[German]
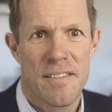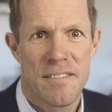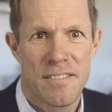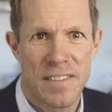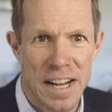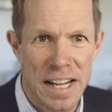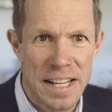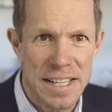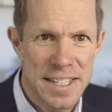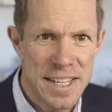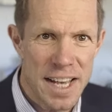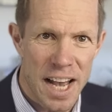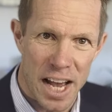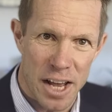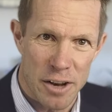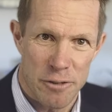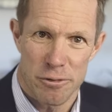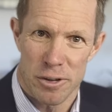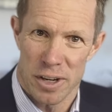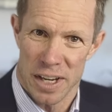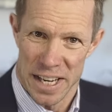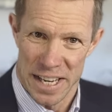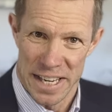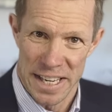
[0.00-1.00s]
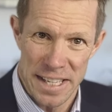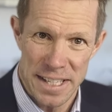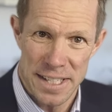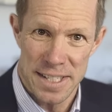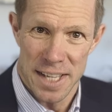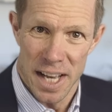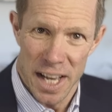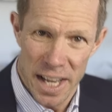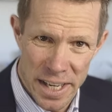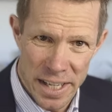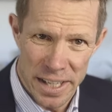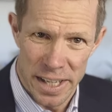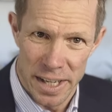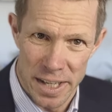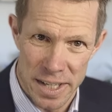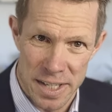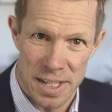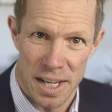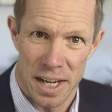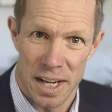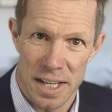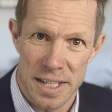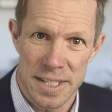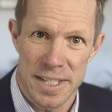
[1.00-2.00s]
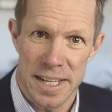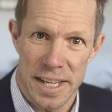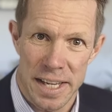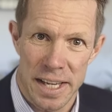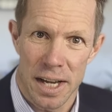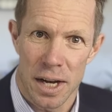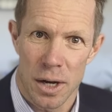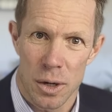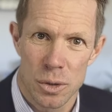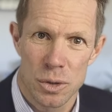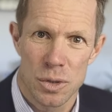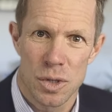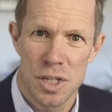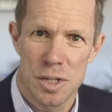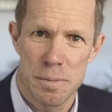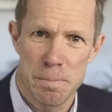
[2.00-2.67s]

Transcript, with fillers: weil sie einfach nichts anderes als E-Autos